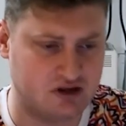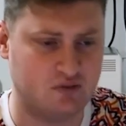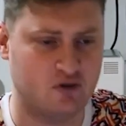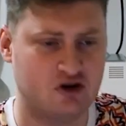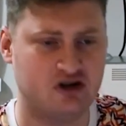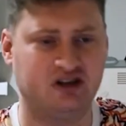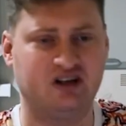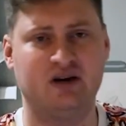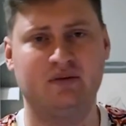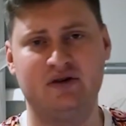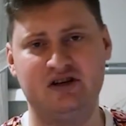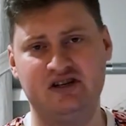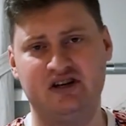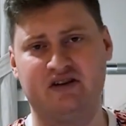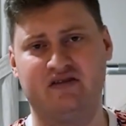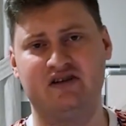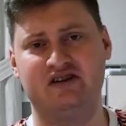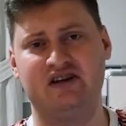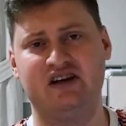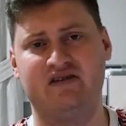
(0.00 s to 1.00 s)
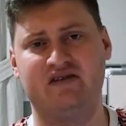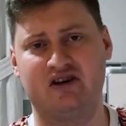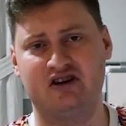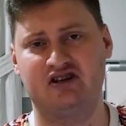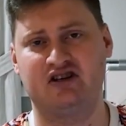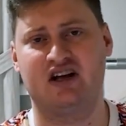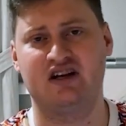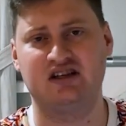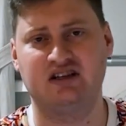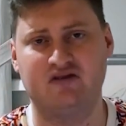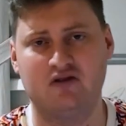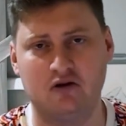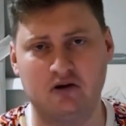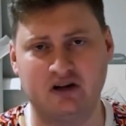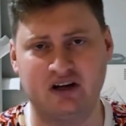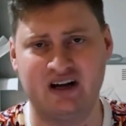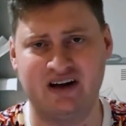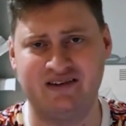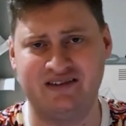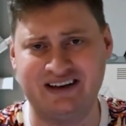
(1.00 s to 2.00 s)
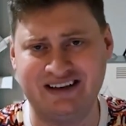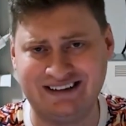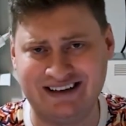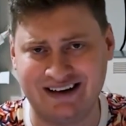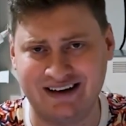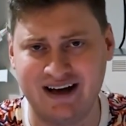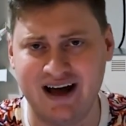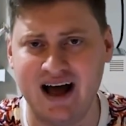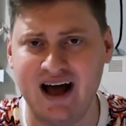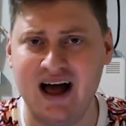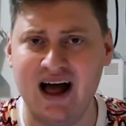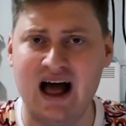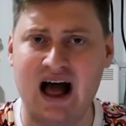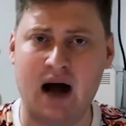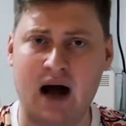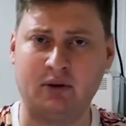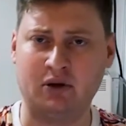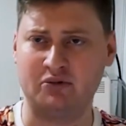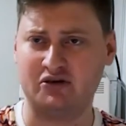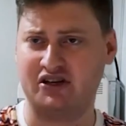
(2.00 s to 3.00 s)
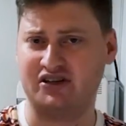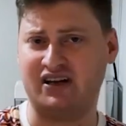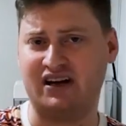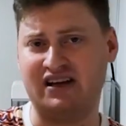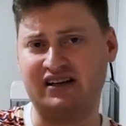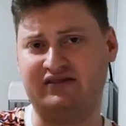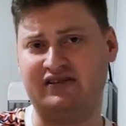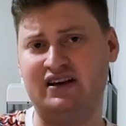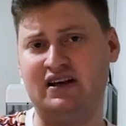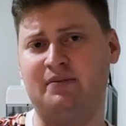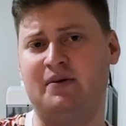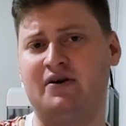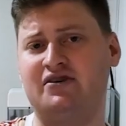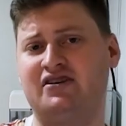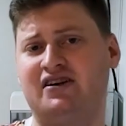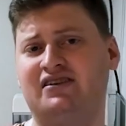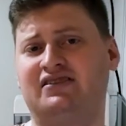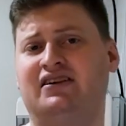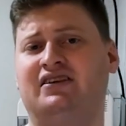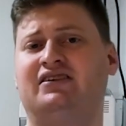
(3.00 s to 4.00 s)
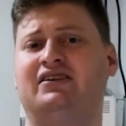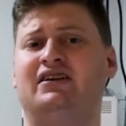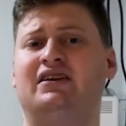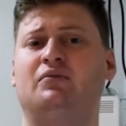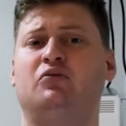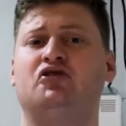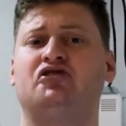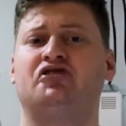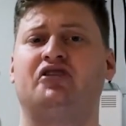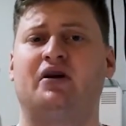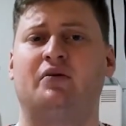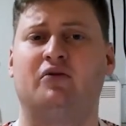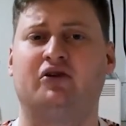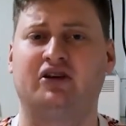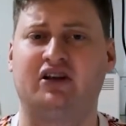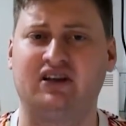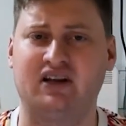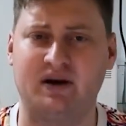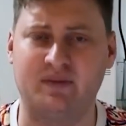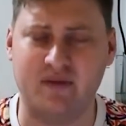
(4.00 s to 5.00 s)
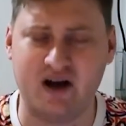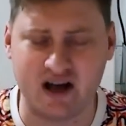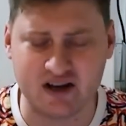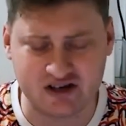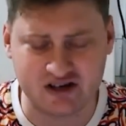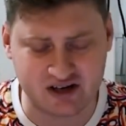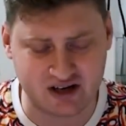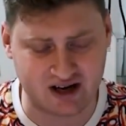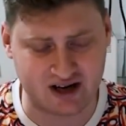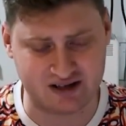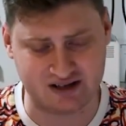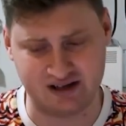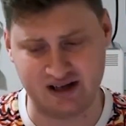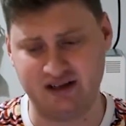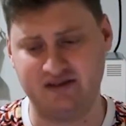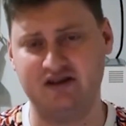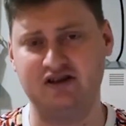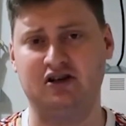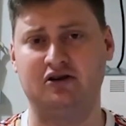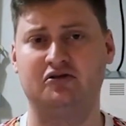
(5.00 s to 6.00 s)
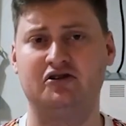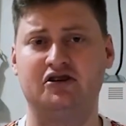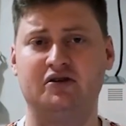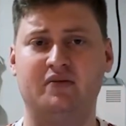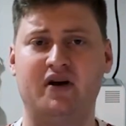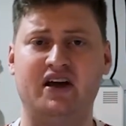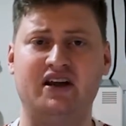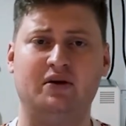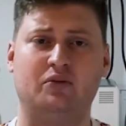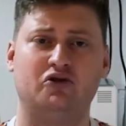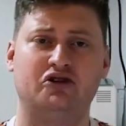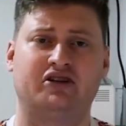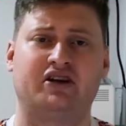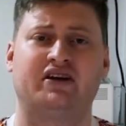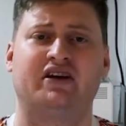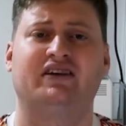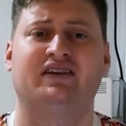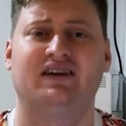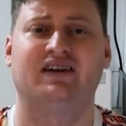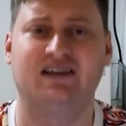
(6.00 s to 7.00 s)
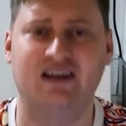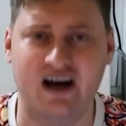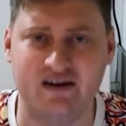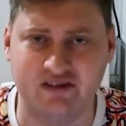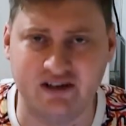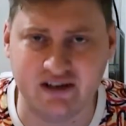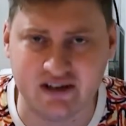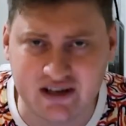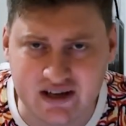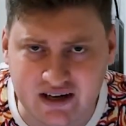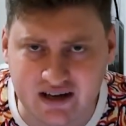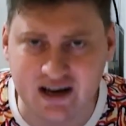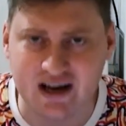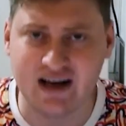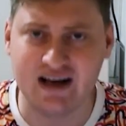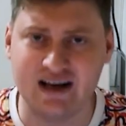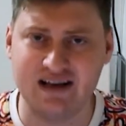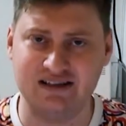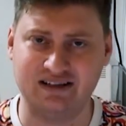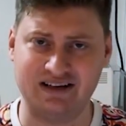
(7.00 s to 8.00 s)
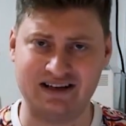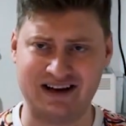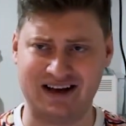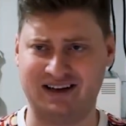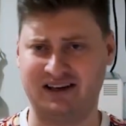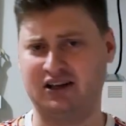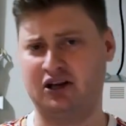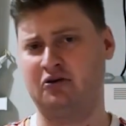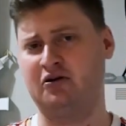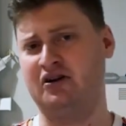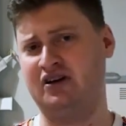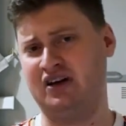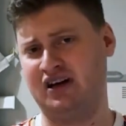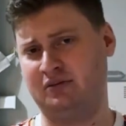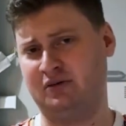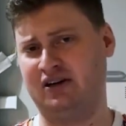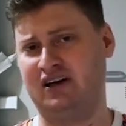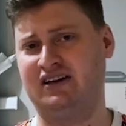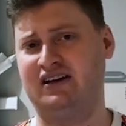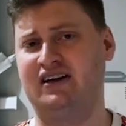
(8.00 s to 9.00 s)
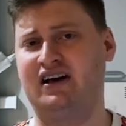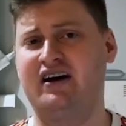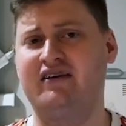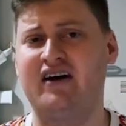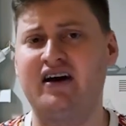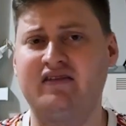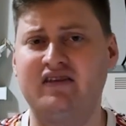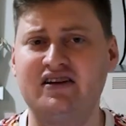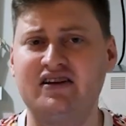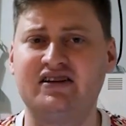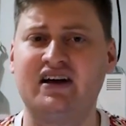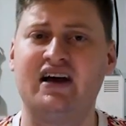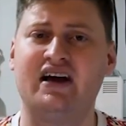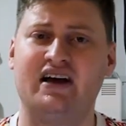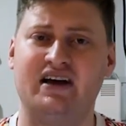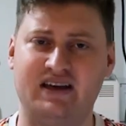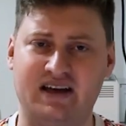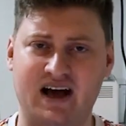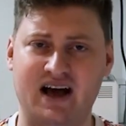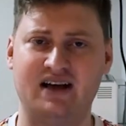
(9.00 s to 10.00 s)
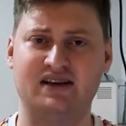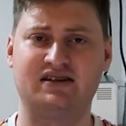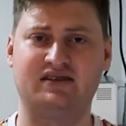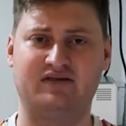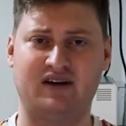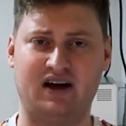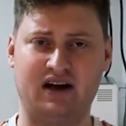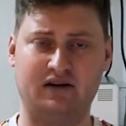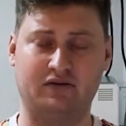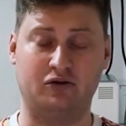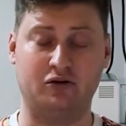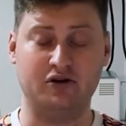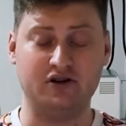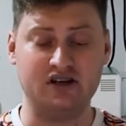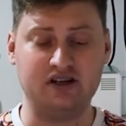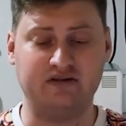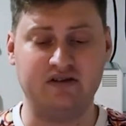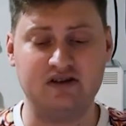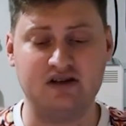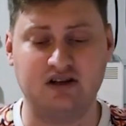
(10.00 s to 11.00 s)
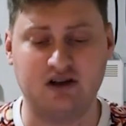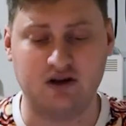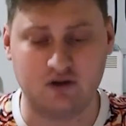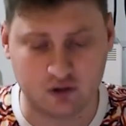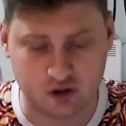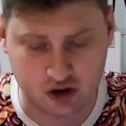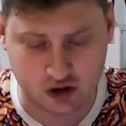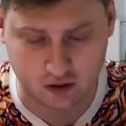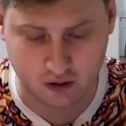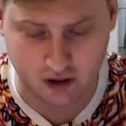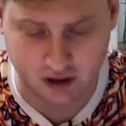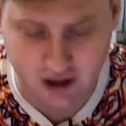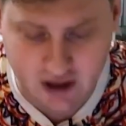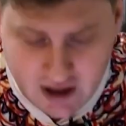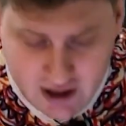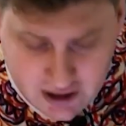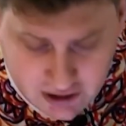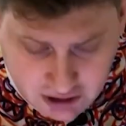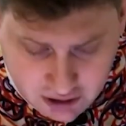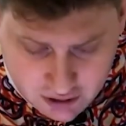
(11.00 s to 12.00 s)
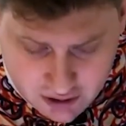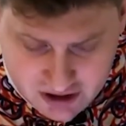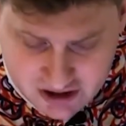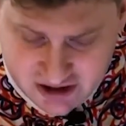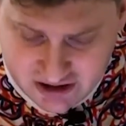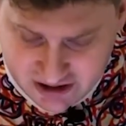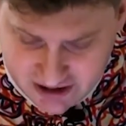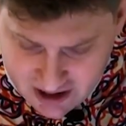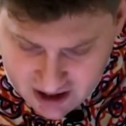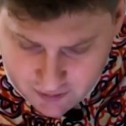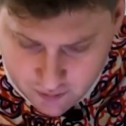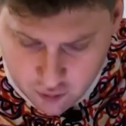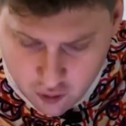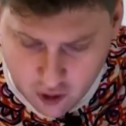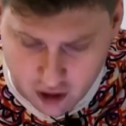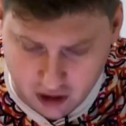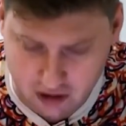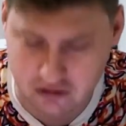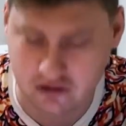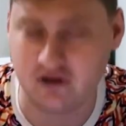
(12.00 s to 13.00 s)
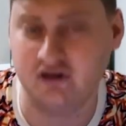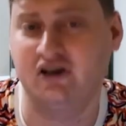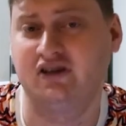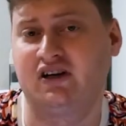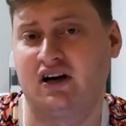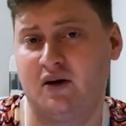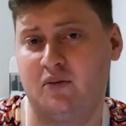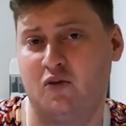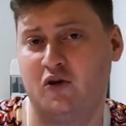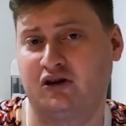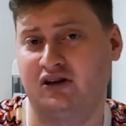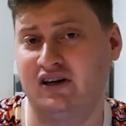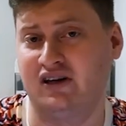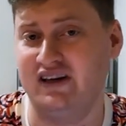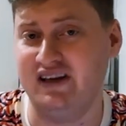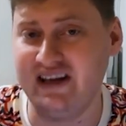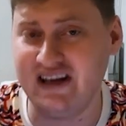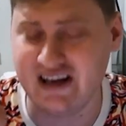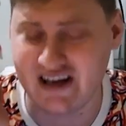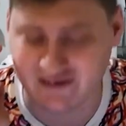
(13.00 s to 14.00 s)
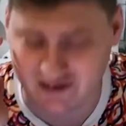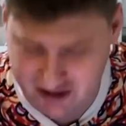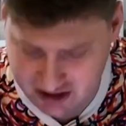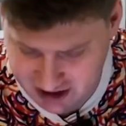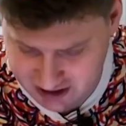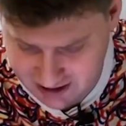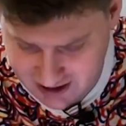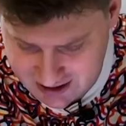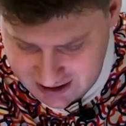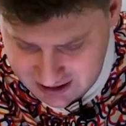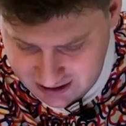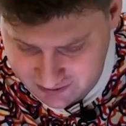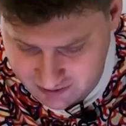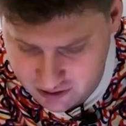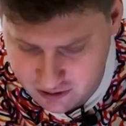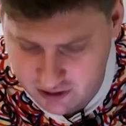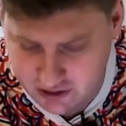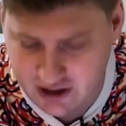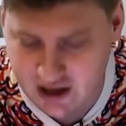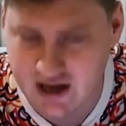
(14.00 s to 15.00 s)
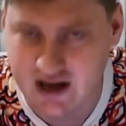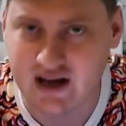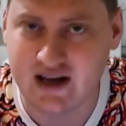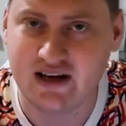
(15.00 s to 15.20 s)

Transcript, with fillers: он сможет комментировать Евро 16 года на ВГТРК, а потом сказали, извини, пожалуйста, ты будешь работать на матче, а следовательно, у тебя не будет каких-то главных игр. Стогниенко такой, нет, мы так не договаривались, я сваливаю. И действительно ушел, но с тех пор он отработал и Евро 16 года,